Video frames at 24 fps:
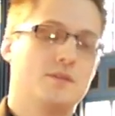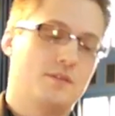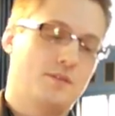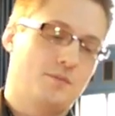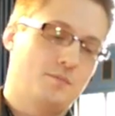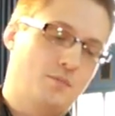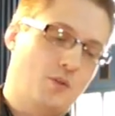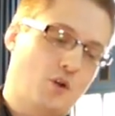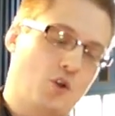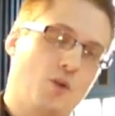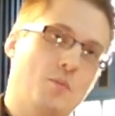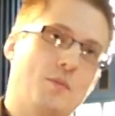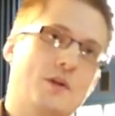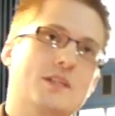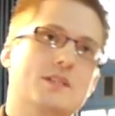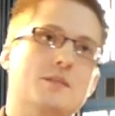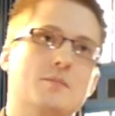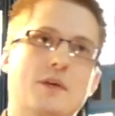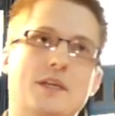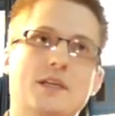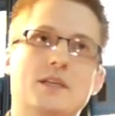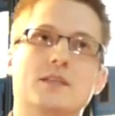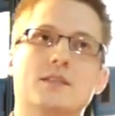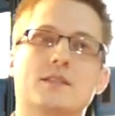bekommt man das am
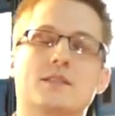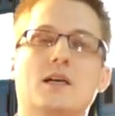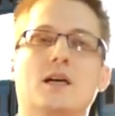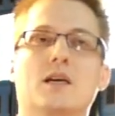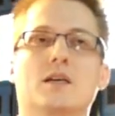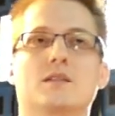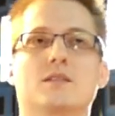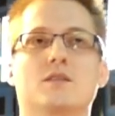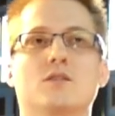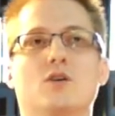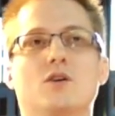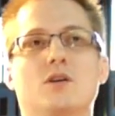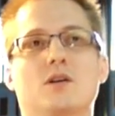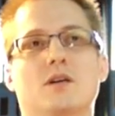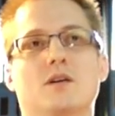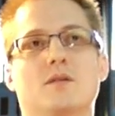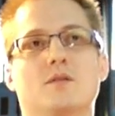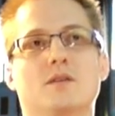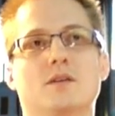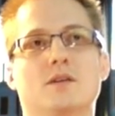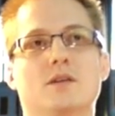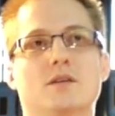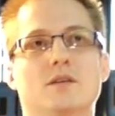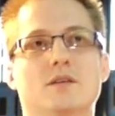Ende des Tages noch
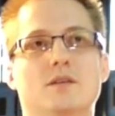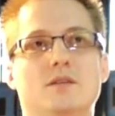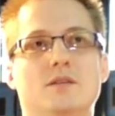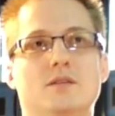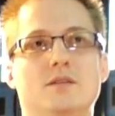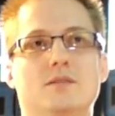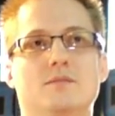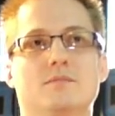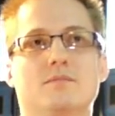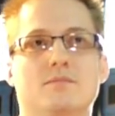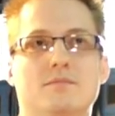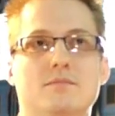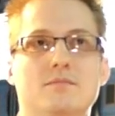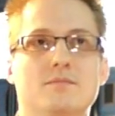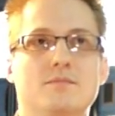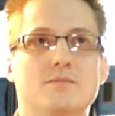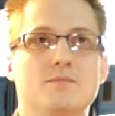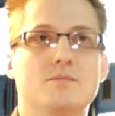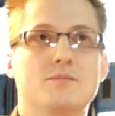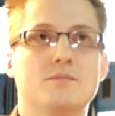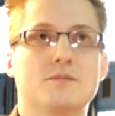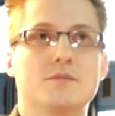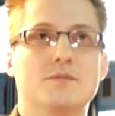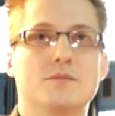äh,
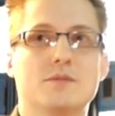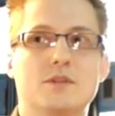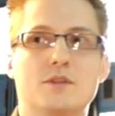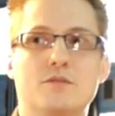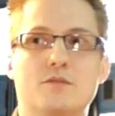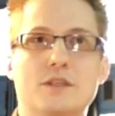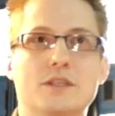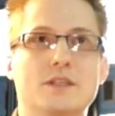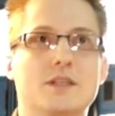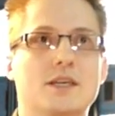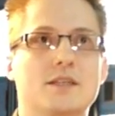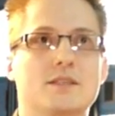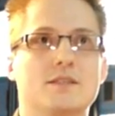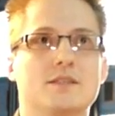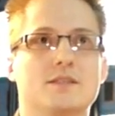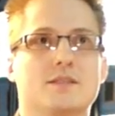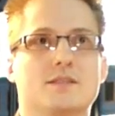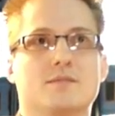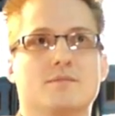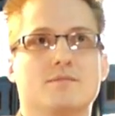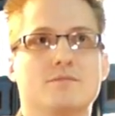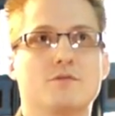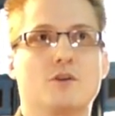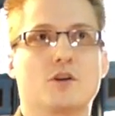gewinnträchtig
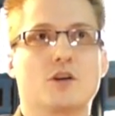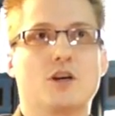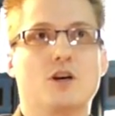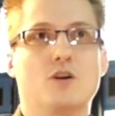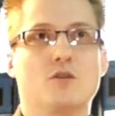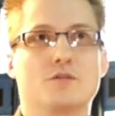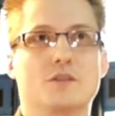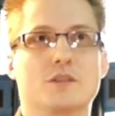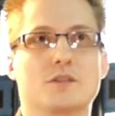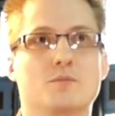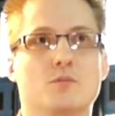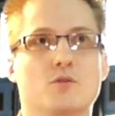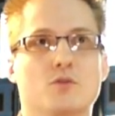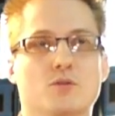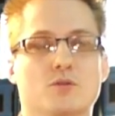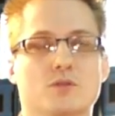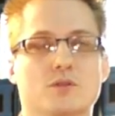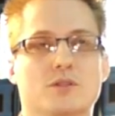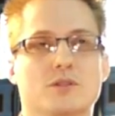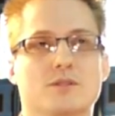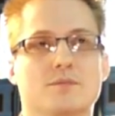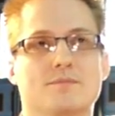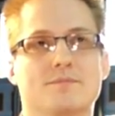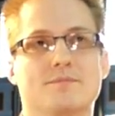verkauft, das Produkt.